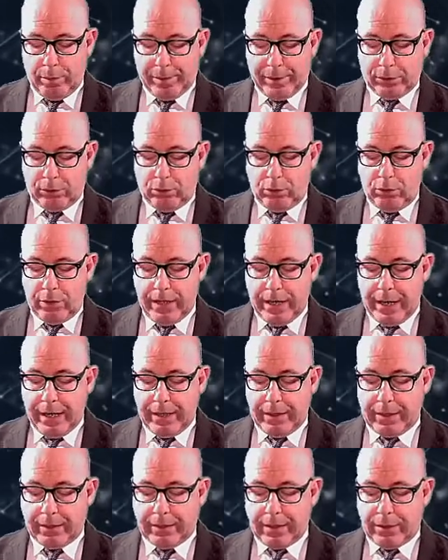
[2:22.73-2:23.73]
pattuglie
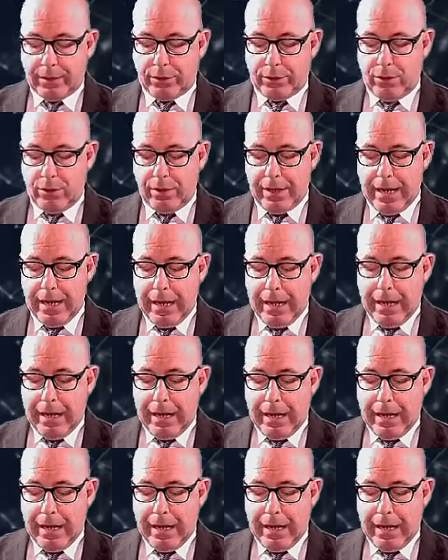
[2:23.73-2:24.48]
in stazione